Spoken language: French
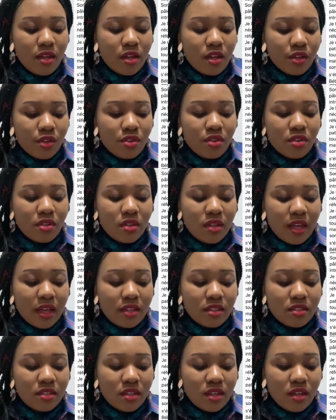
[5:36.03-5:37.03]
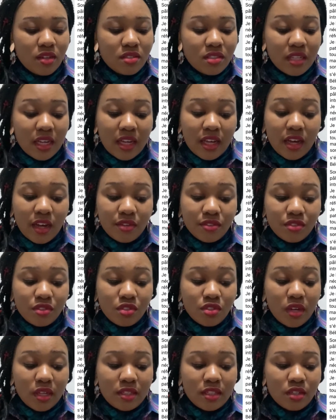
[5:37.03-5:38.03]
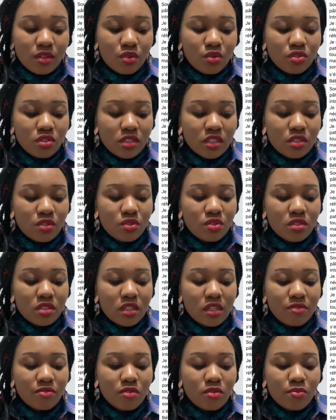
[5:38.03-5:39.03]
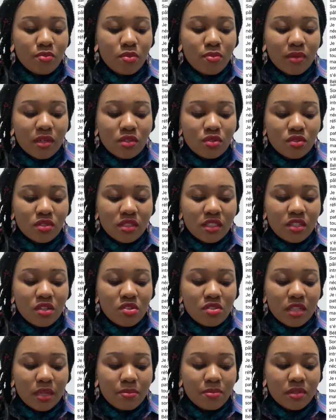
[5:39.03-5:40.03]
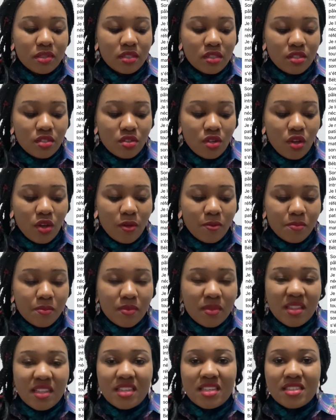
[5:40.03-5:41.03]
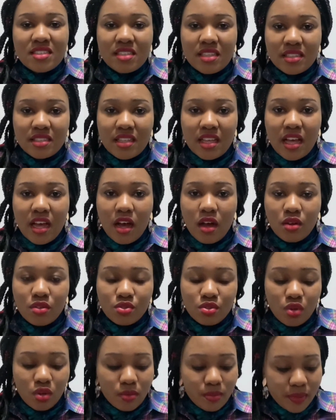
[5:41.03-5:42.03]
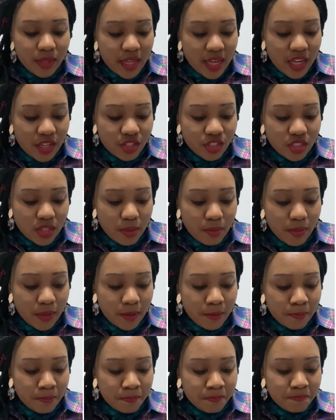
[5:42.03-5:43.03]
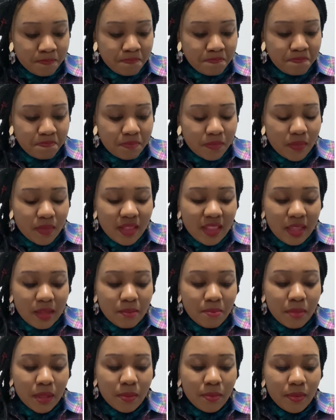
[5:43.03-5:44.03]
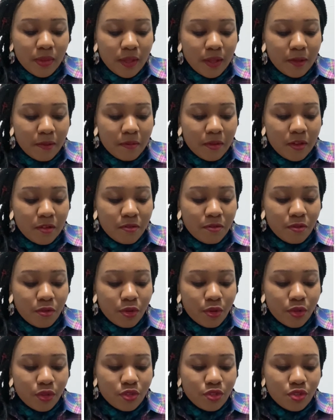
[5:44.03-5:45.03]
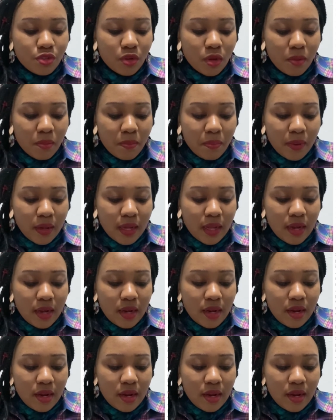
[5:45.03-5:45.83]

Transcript: que quelqu'un, sa grande soeur, a décroché son téléphone pour m'annoncer que sa petite soeur s'était endormie à jamais. Bébé, il faut que tu en parles.